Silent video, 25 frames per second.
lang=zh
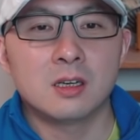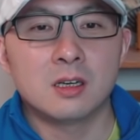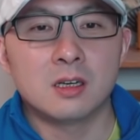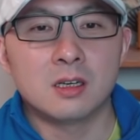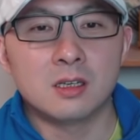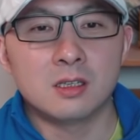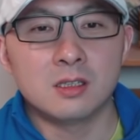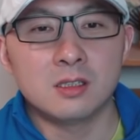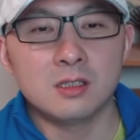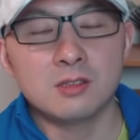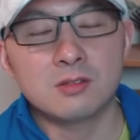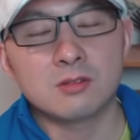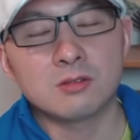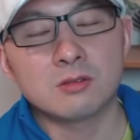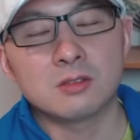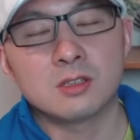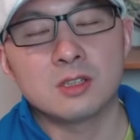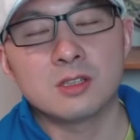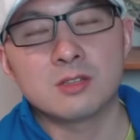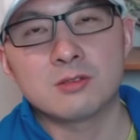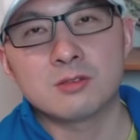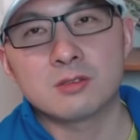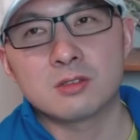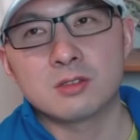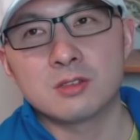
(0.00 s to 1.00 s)
呃，一种
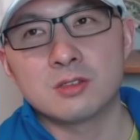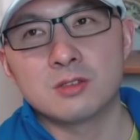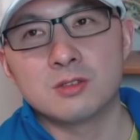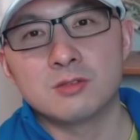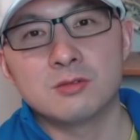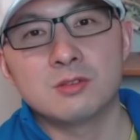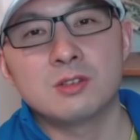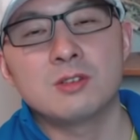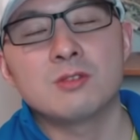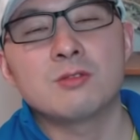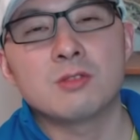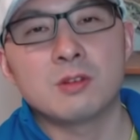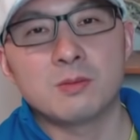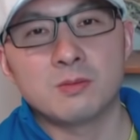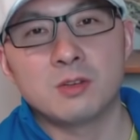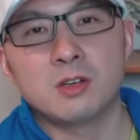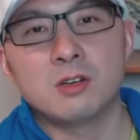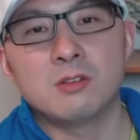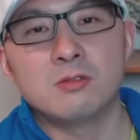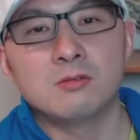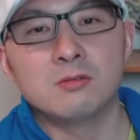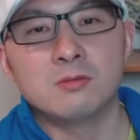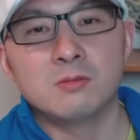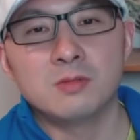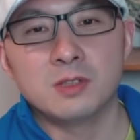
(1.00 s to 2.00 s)
呢就是邮寄选
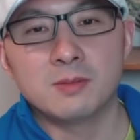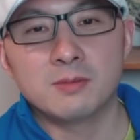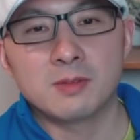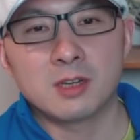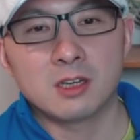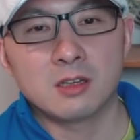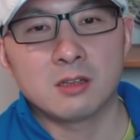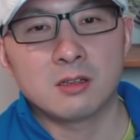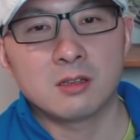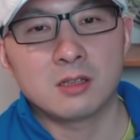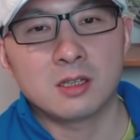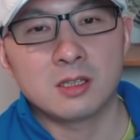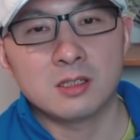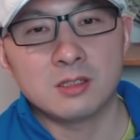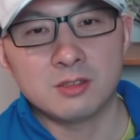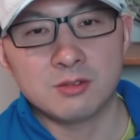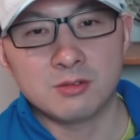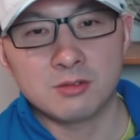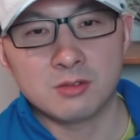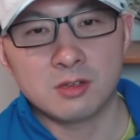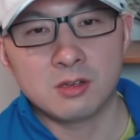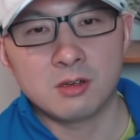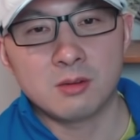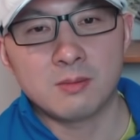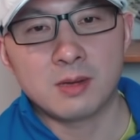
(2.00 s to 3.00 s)
票舞弊嘛，那
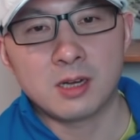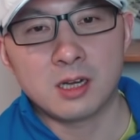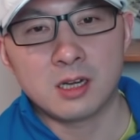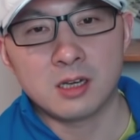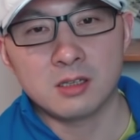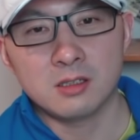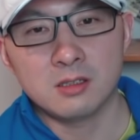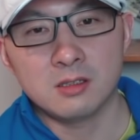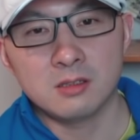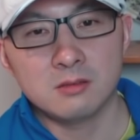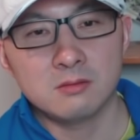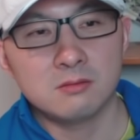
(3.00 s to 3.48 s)
你需要把